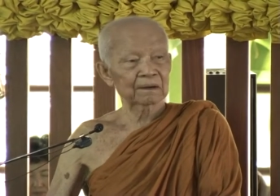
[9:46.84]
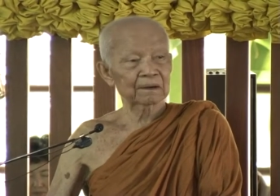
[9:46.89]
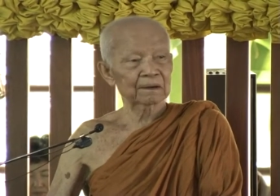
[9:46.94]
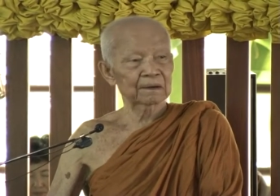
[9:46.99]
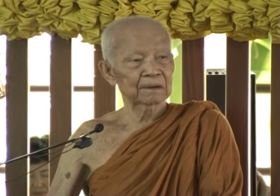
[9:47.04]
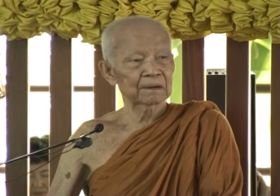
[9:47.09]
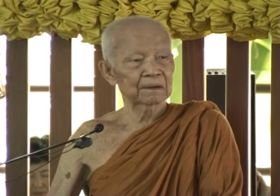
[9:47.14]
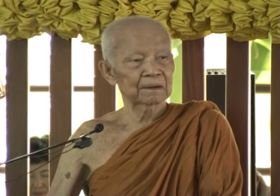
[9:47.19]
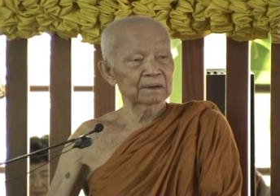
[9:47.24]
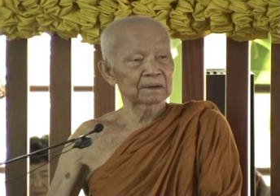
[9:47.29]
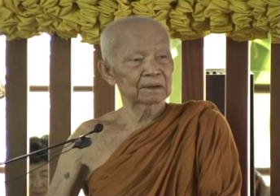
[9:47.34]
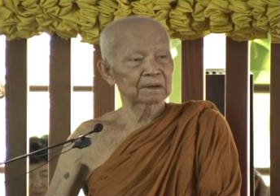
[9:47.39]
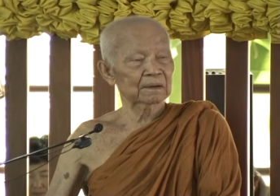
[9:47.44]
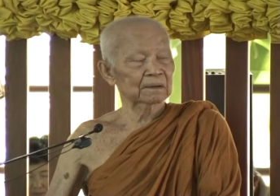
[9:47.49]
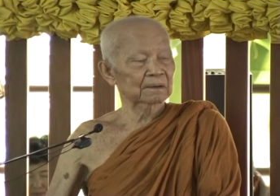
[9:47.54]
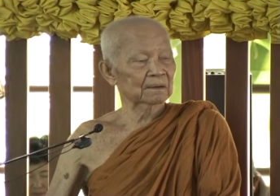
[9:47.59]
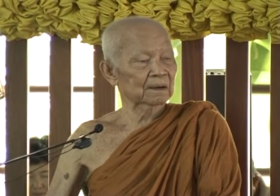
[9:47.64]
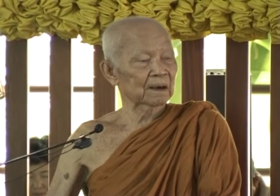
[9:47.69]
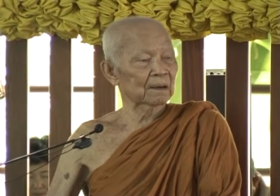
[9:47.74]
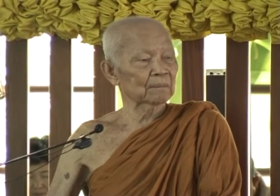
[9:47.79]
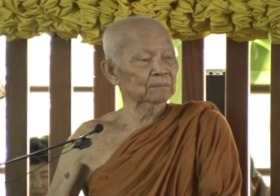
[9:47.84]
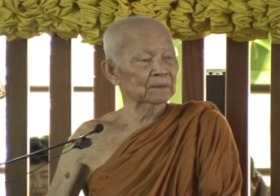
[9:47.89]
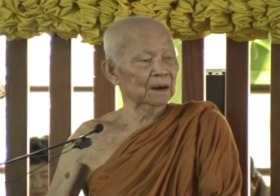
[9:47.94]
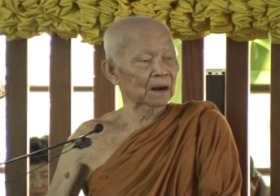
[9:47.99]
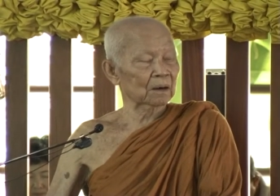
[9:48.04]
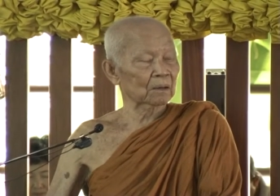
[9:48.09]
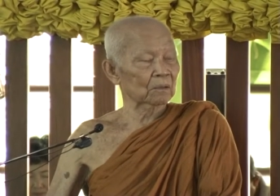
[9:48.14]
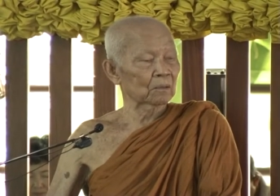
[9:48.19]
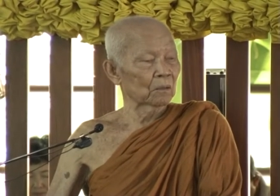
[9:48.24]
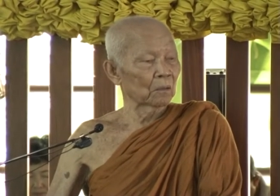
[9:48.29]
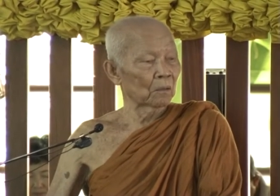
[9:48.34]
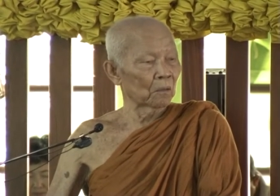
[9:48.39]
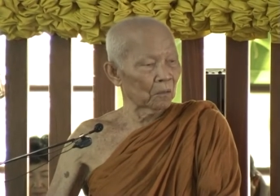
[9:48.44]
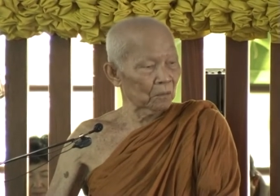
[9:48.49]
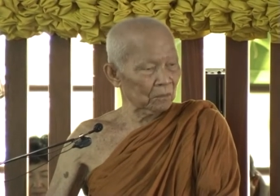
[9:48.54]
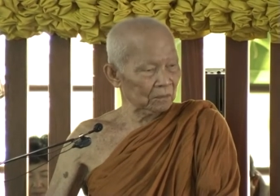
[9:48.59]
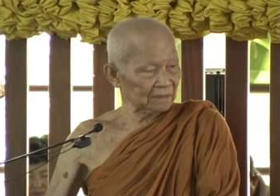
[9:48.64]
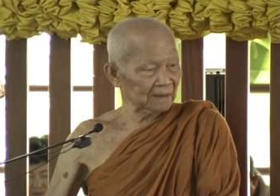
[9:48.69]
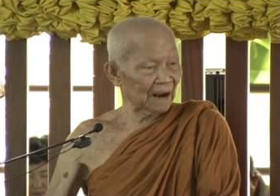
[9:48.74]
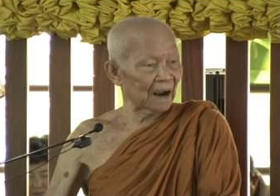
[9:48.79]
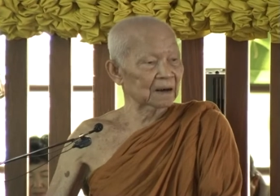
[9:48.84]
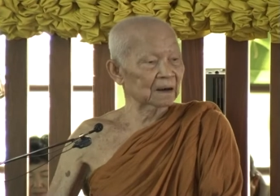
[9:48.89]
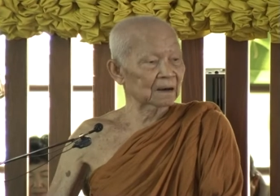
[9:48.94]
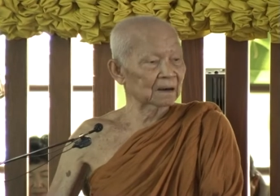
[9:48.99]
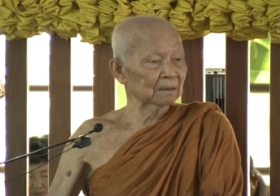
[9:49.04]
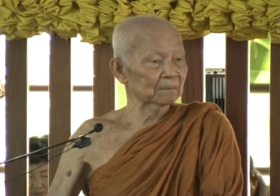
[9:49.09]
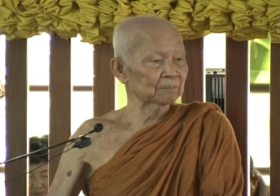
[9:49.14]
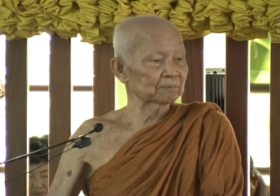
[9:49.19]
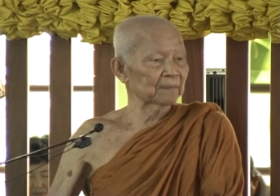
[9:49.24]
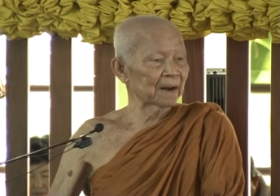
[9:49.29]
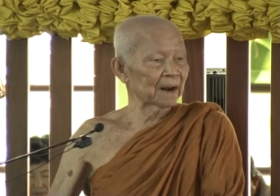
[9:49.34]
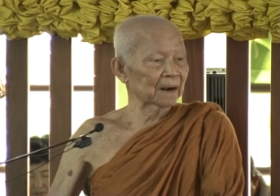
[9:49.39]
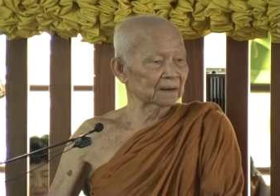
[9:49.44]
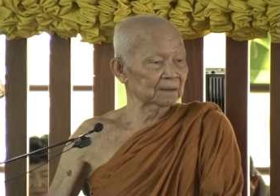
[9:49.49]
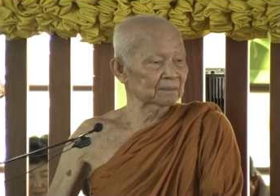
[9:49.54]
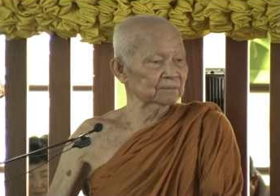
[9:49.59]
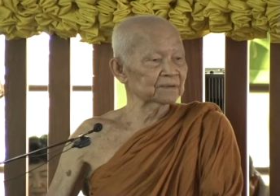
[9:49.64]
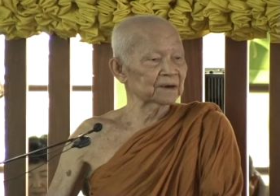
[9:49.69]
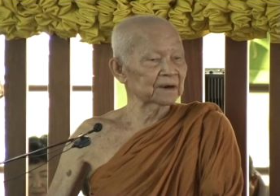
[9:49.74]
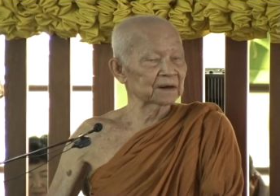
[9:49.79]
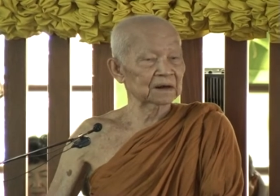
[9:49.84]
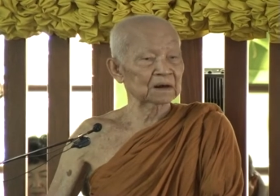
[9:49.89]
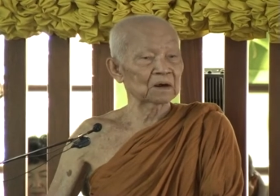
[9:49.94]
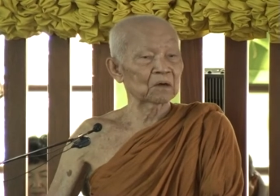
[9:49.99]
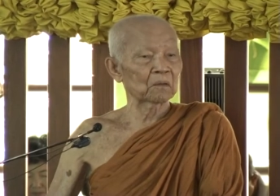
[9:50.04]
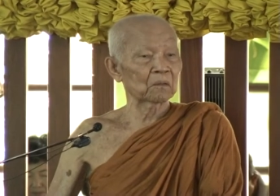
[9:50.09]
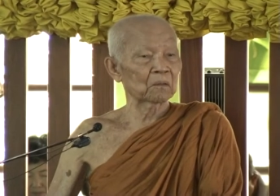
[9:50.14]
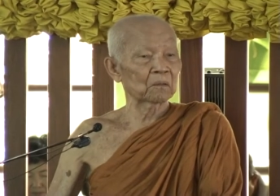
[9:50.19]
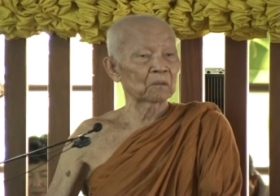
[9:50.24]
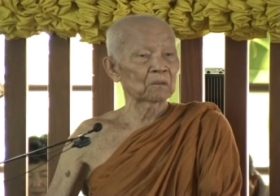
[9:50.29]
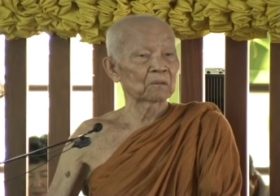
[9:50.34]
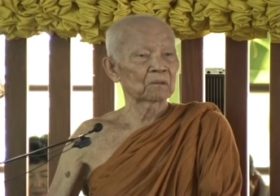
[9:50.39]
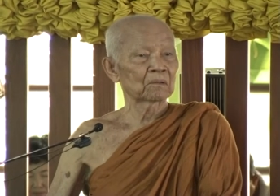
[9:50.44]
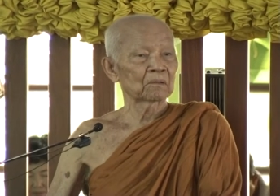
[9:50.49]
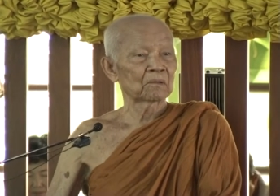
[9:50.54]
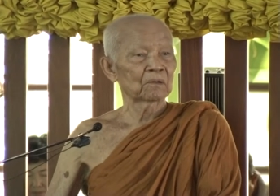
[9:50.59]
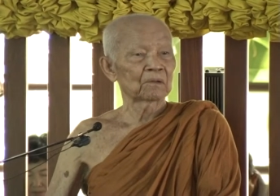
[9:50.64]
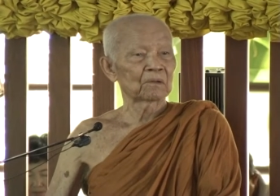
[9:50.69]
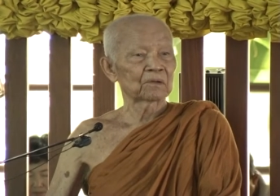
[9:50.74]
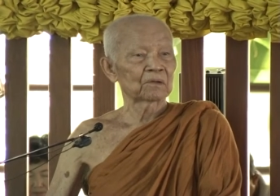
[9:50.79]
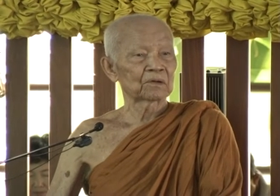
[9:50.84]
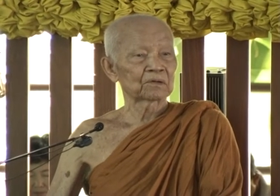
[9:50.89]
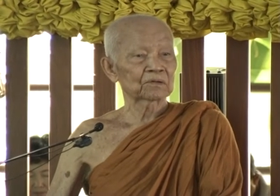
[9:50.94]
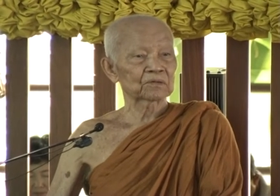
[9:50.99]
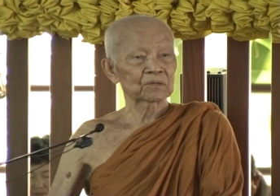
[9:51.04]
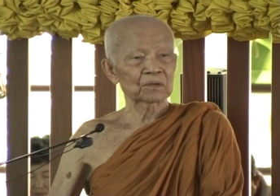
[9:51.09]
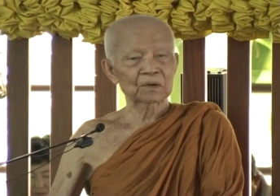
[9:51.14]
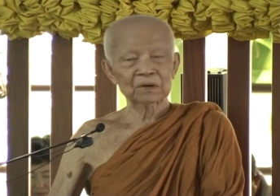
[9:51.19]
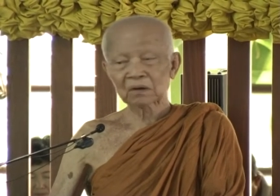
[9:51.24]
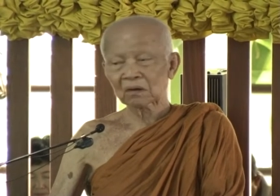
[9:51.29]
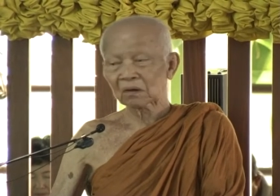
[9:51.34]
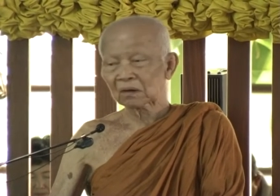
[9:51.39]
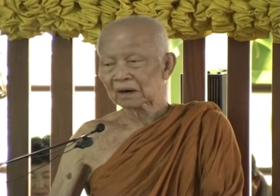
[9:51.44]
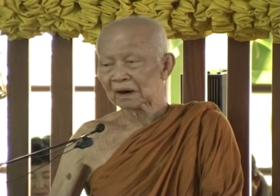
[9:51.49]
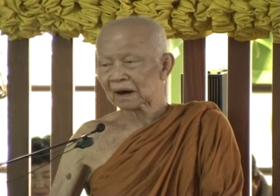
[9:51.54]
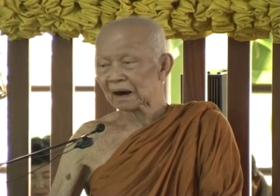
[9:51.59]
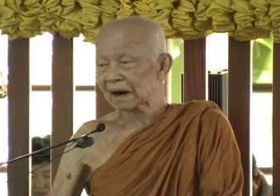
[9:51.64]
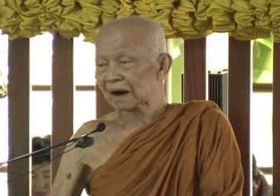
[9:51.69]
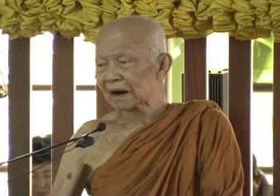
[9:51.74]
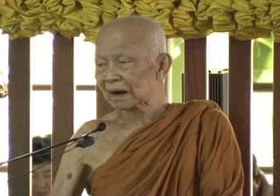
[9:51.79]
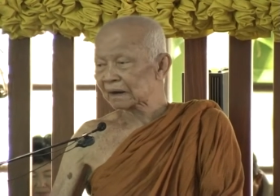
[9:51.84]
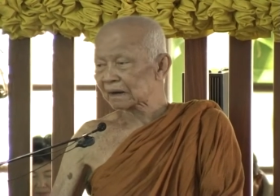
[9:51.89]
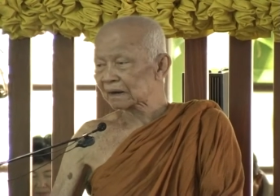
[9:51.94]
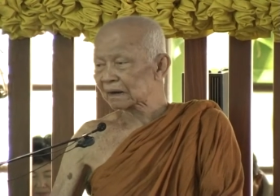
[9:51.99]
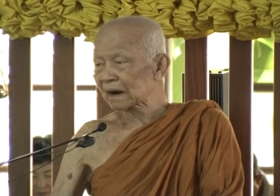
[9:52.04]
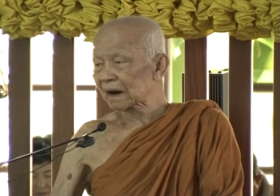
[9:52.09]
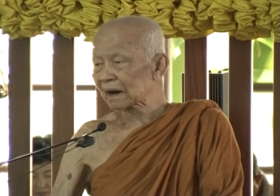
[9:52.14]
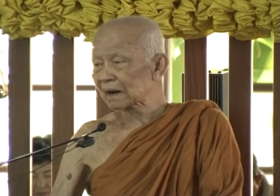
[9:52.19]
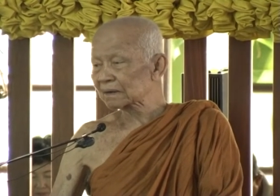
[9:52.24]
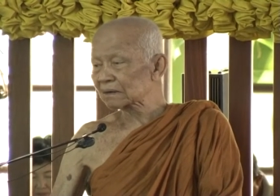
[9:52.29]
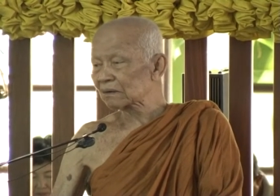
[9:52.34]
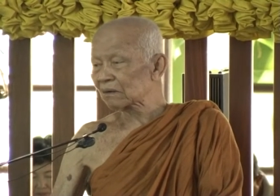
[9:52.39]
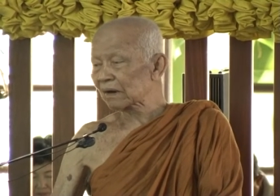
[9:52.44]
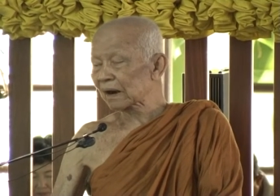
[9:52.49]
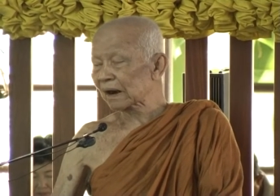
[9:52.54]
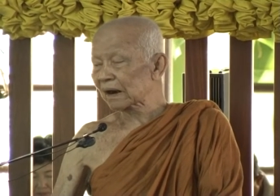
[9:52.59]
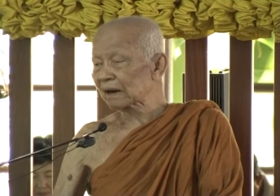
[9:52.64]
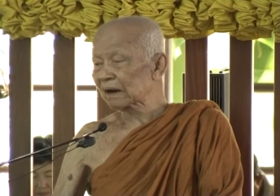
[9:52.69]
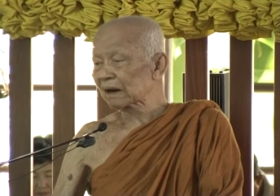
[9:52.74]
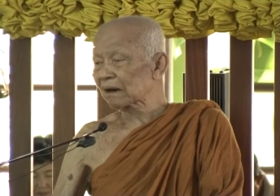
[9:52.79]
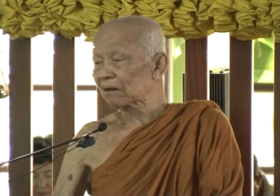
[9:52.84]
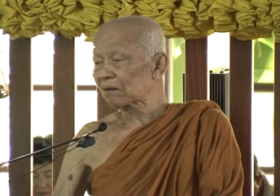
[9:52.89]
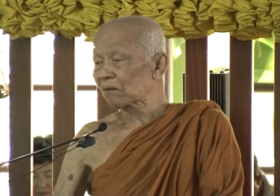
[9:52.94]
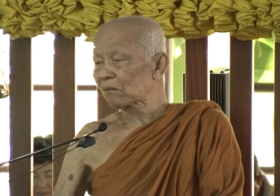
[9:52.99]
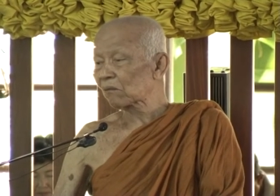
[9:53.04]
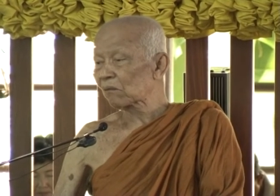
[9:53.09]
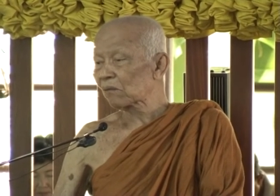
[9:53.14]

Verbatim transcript: หรือน้ำหนัก 6 ตัน 84กิโล ส่วนดอลลาร์ได้เท่าไหร่ละ